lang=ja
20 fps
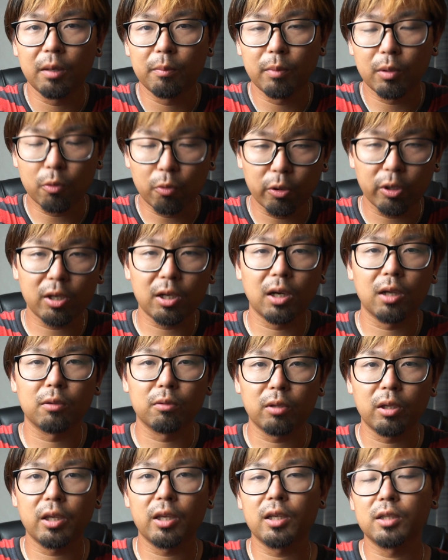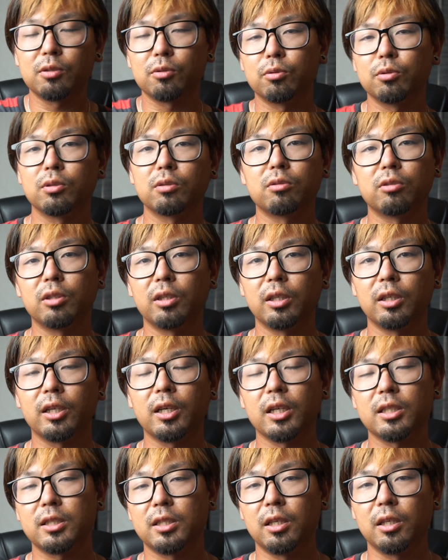まあこれからのね、映像作りに活
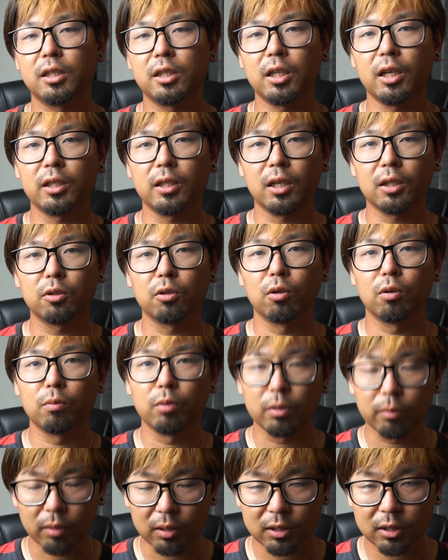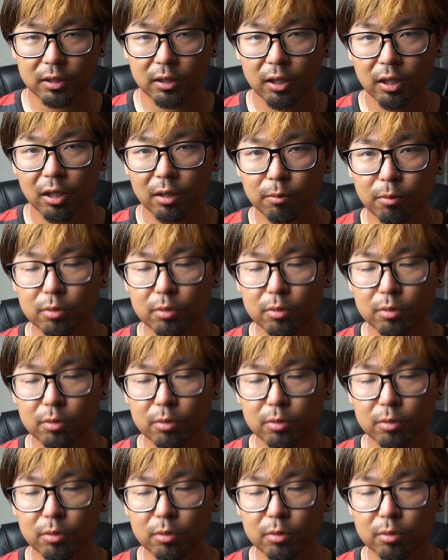かしていきたいなと思います。